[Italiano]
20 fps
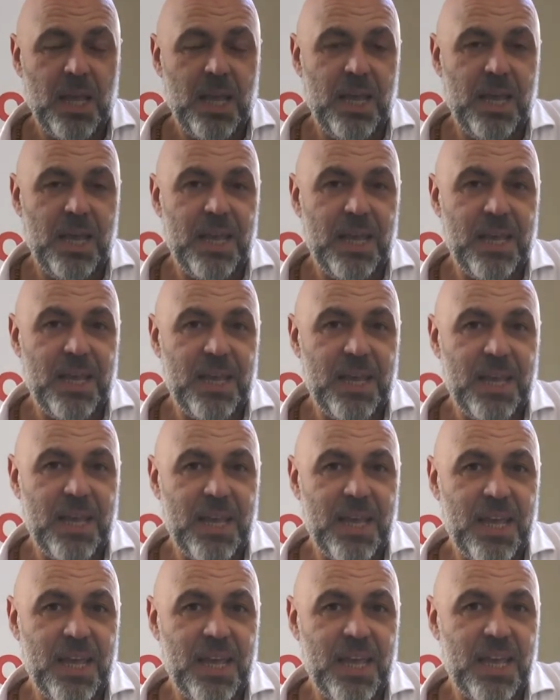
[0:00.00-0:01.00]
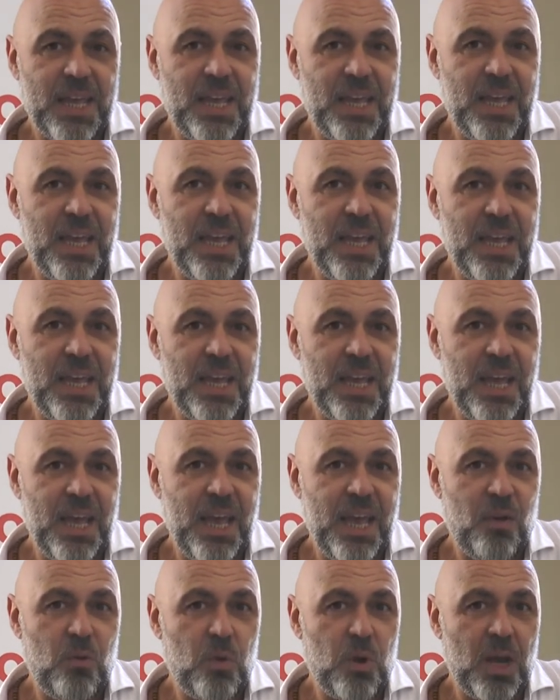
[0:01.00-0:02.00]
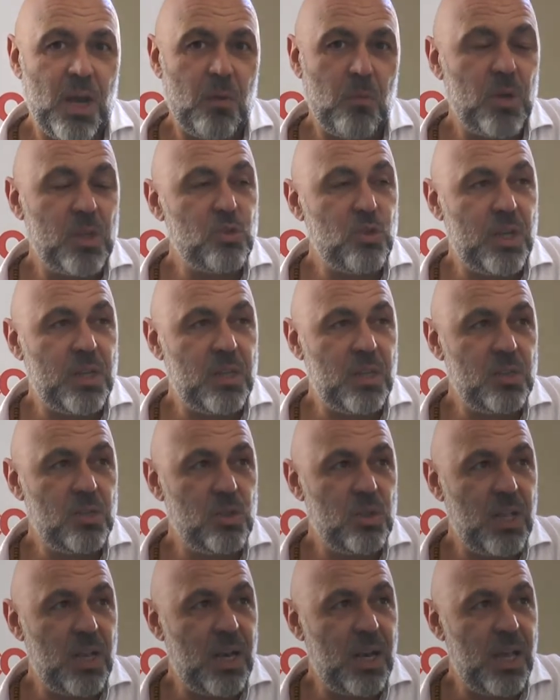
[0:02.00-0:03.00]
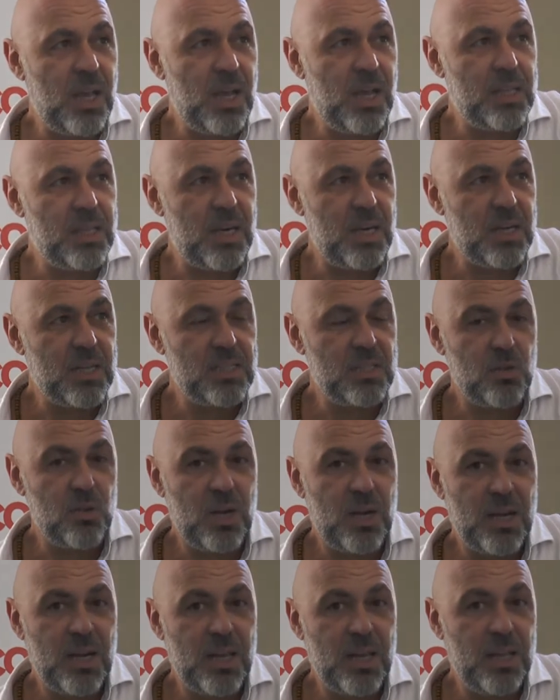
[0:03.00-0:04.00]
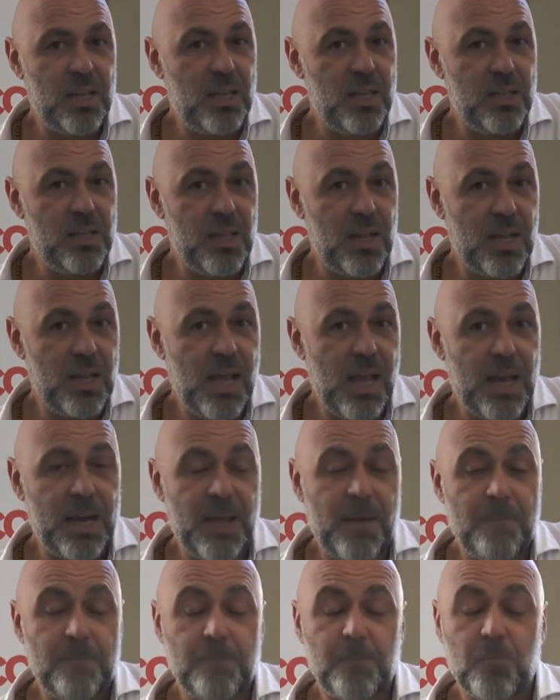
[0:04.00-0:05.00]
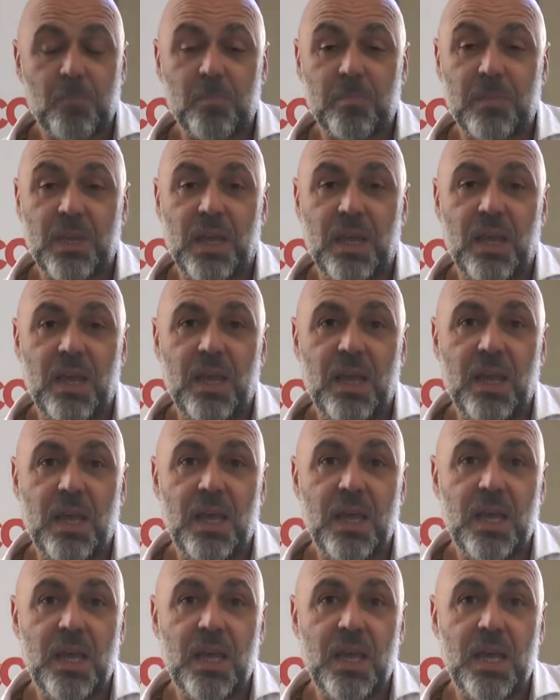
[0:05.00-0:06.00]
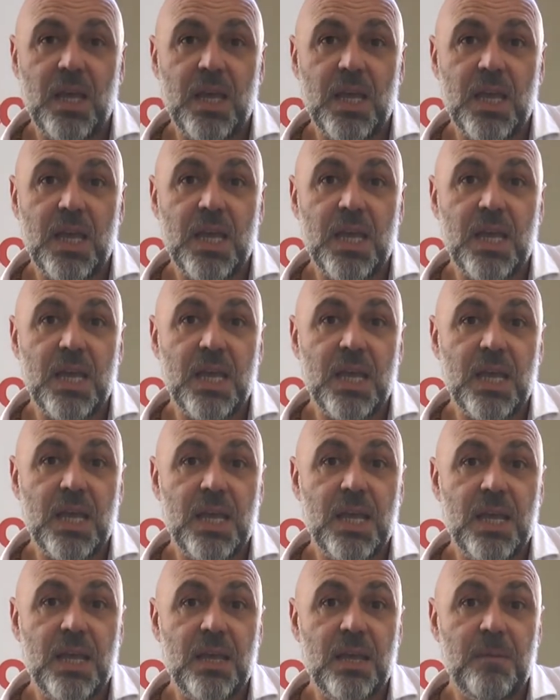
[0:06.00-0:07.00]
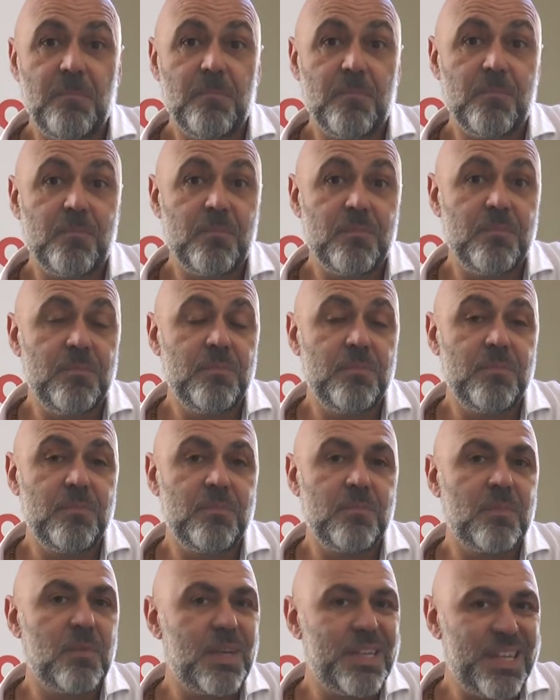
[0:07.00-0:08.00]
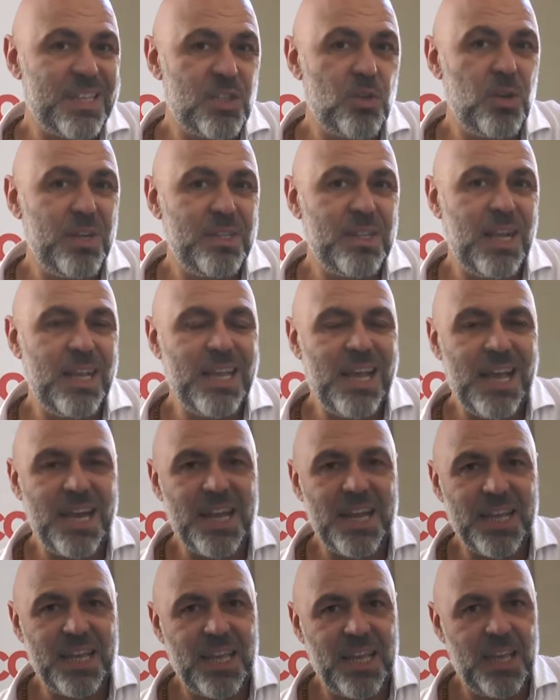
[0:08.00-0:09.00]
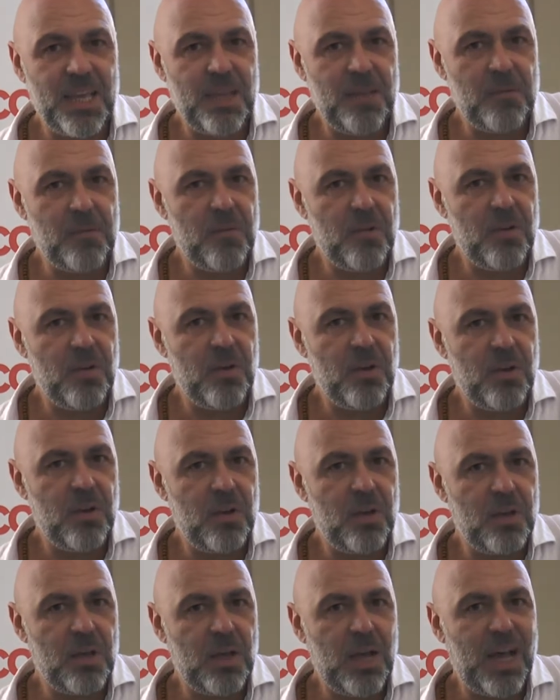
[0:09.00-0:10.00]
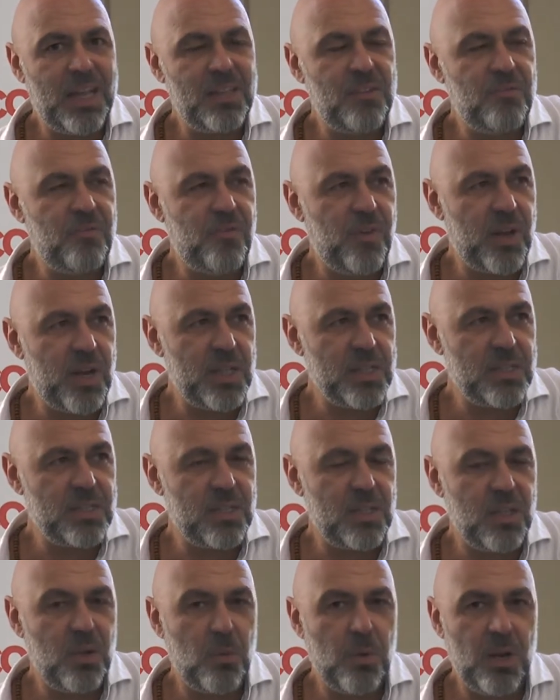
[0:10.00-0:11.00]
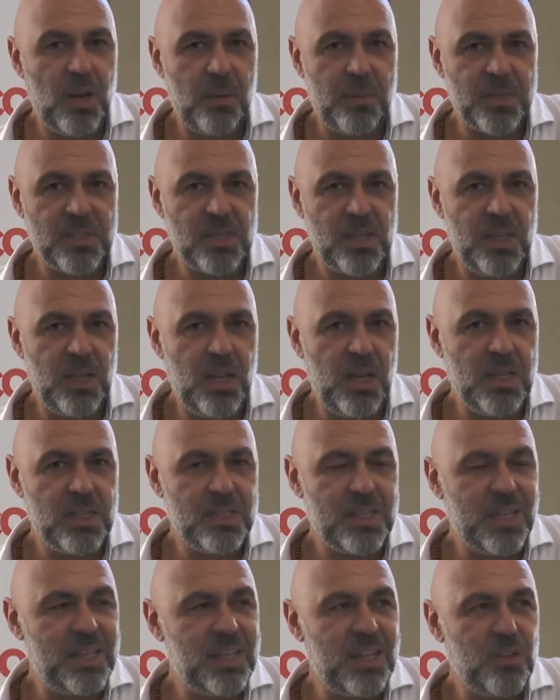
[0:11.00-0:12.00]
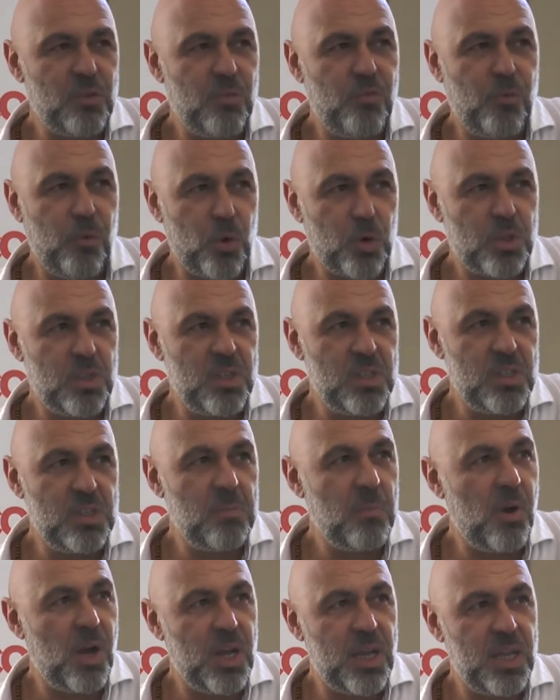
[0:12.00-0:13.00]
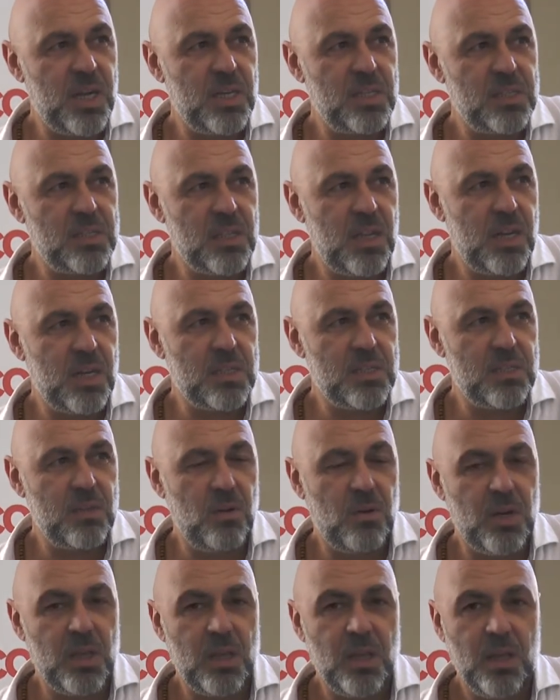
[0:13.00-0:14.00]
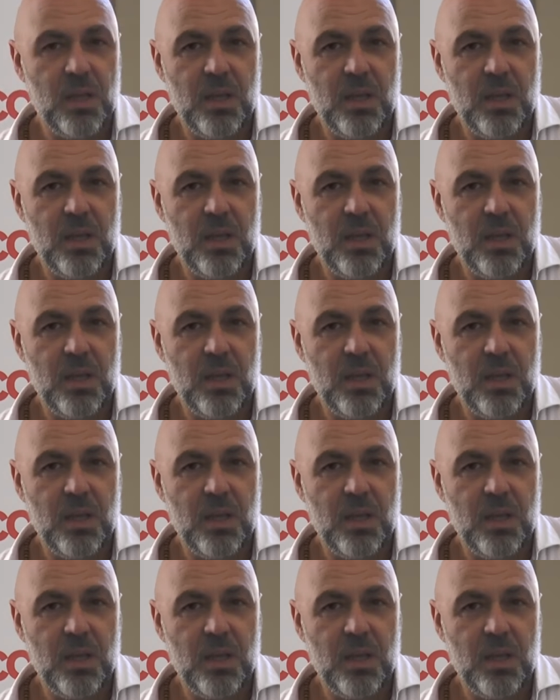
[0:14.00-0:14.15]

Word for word: eh, che è una, una giocatrice della, della, nazionale italiana, e, mm, nazionale italiana che eh, a differenza di quella maschile sta andando fortissimo anche nelle sei nazioni,